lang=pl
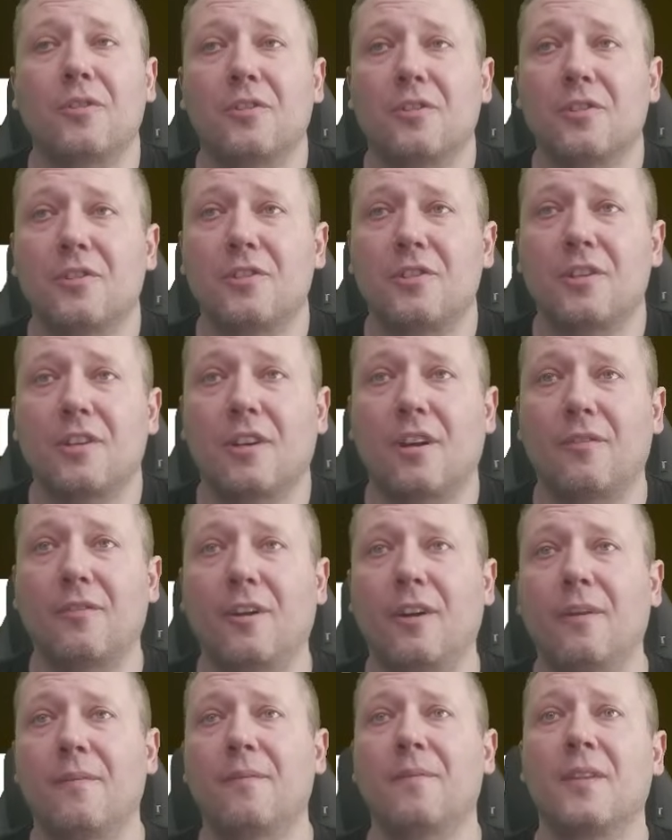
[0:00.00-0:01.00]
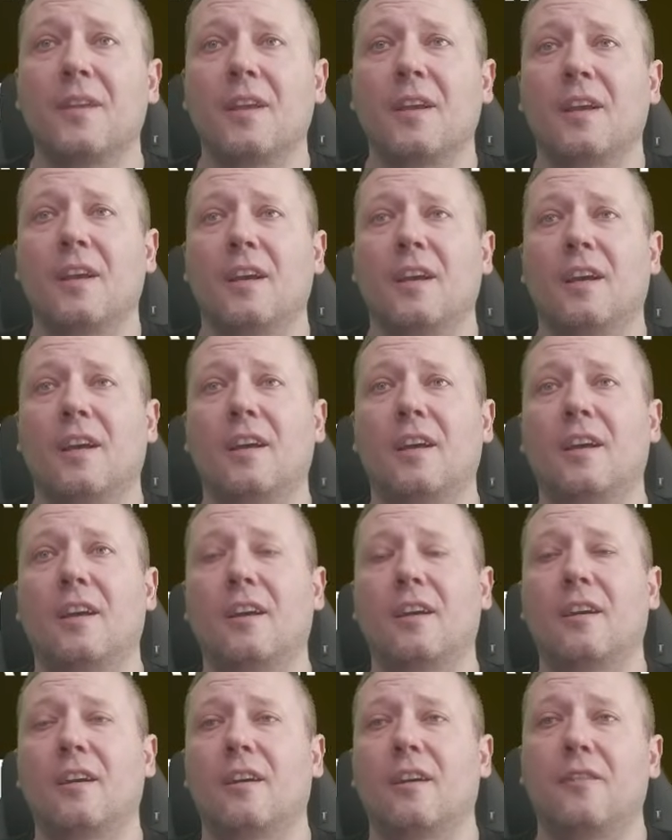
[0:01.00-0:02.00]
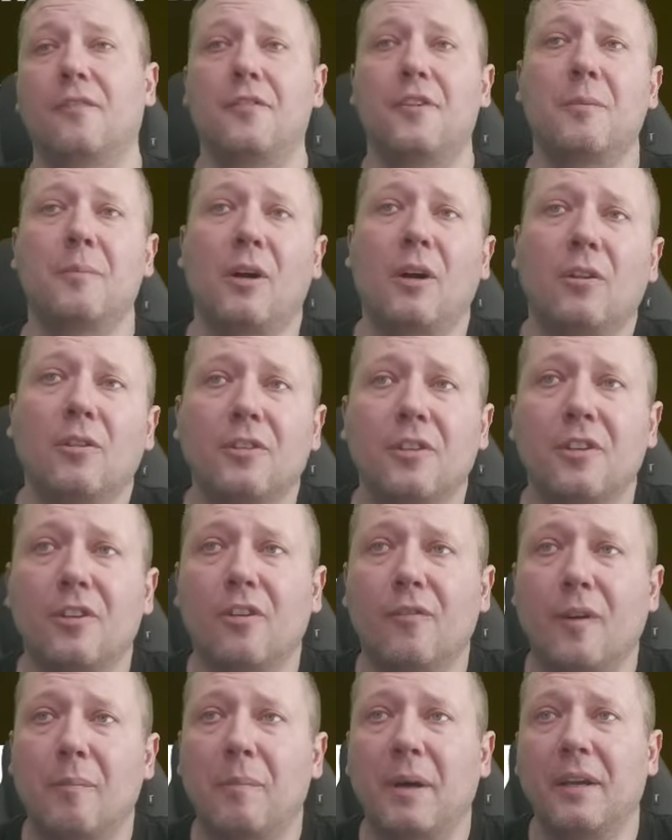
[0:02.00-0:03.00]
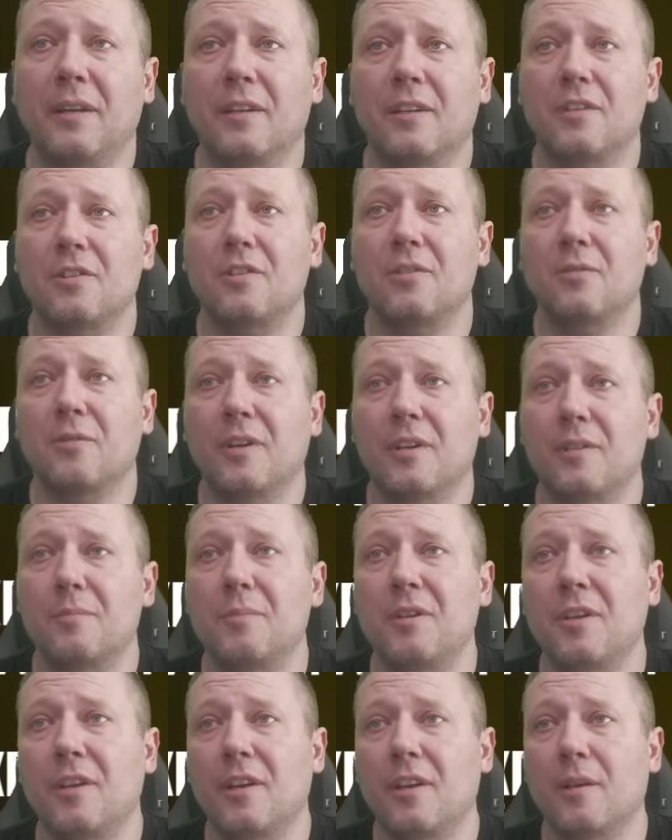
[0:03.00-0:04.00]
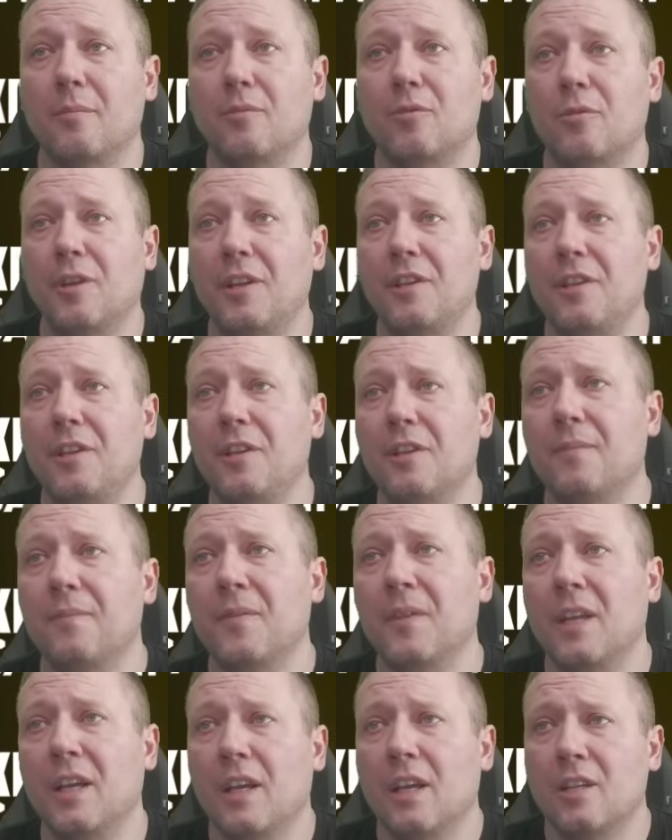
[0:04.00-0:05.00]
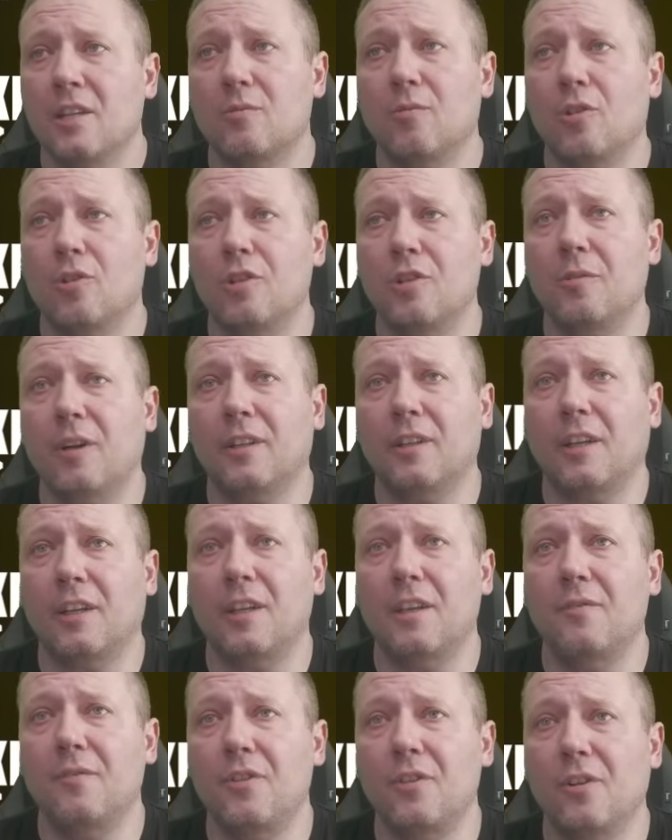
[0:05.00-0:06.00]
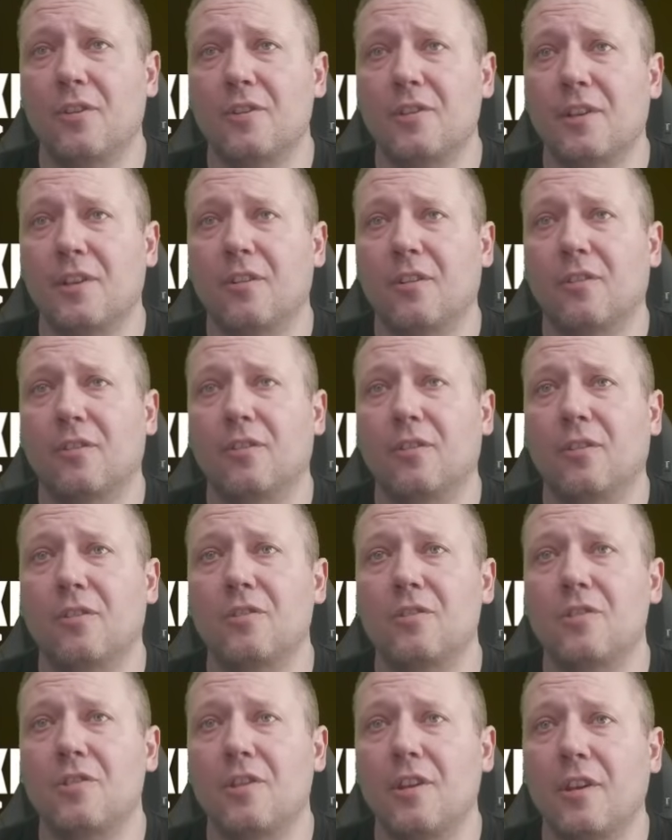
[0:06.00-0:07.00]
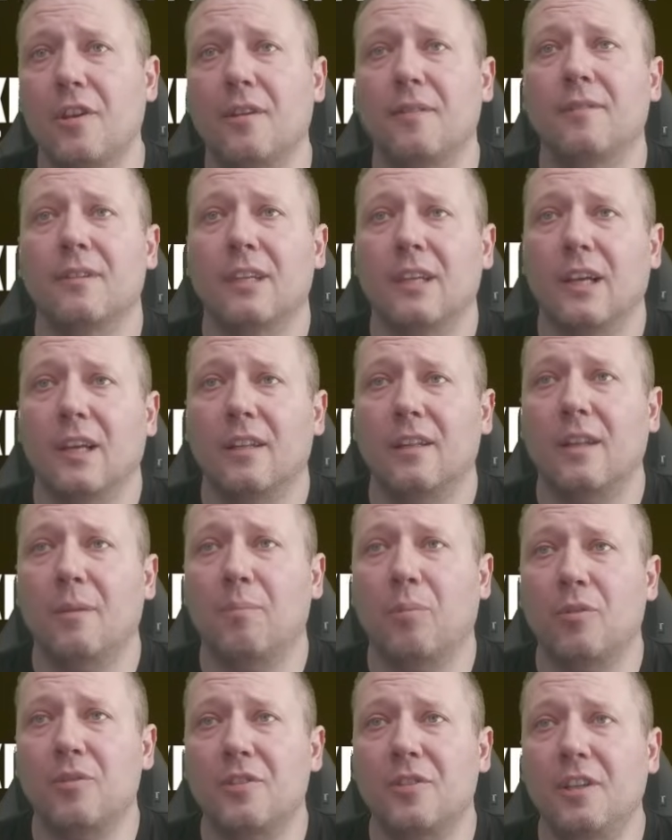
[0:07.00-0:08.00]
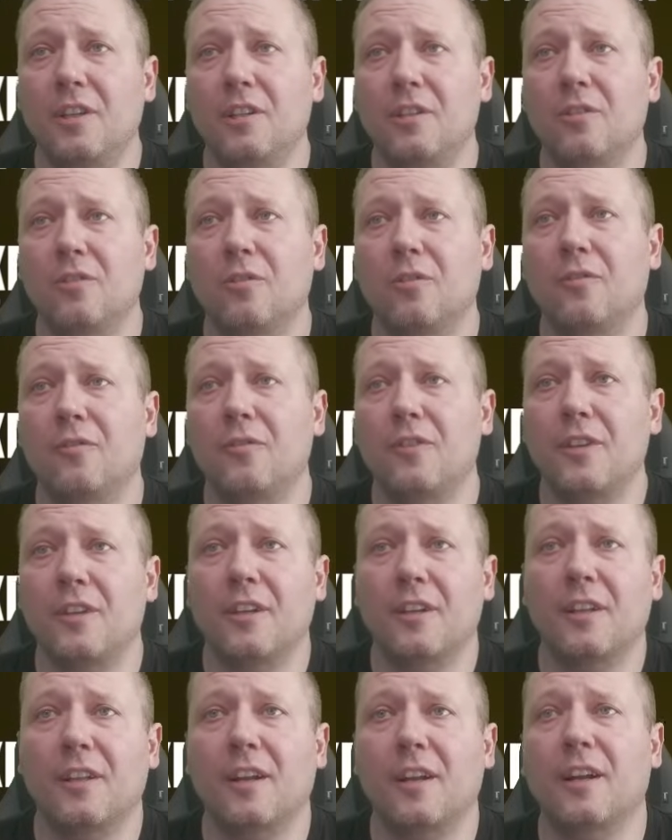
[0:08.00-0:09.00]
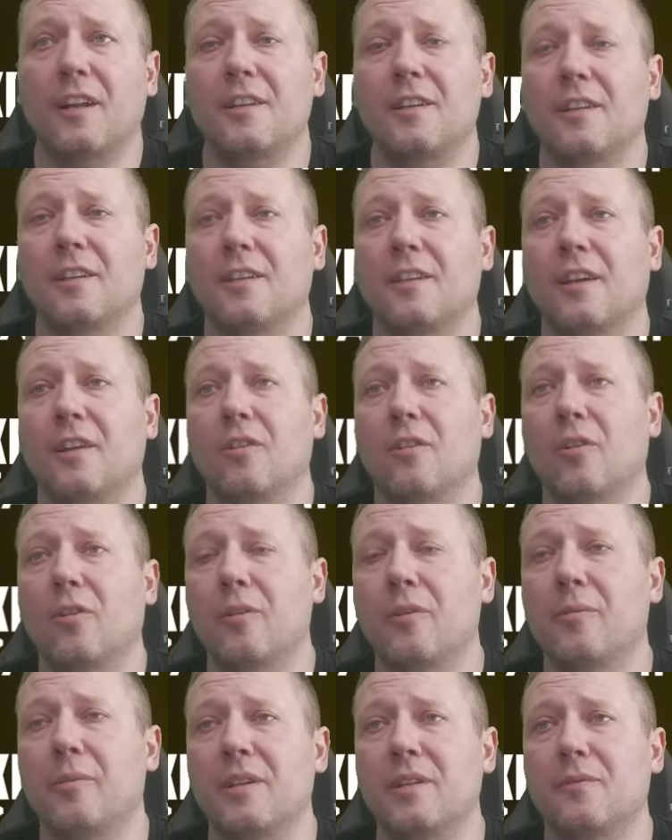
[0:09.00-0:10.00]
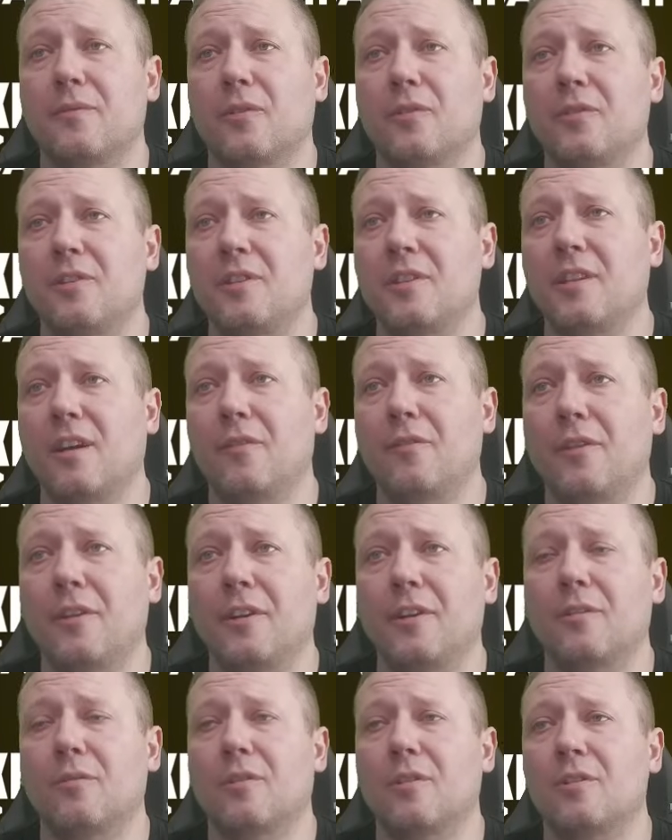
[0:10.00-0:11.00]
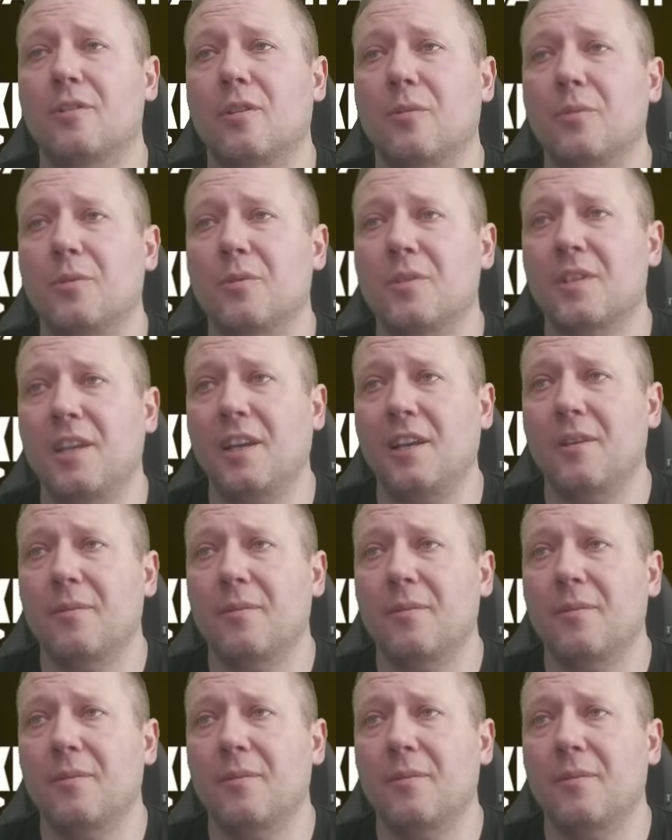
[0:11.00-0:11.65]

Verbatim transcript: To jest ciekawa. E, firma holdingowa Binance US BAM Trading złożyła taki wniosek odnośnie depozytów i generalnie tego request for discovery, które zrobił SEC.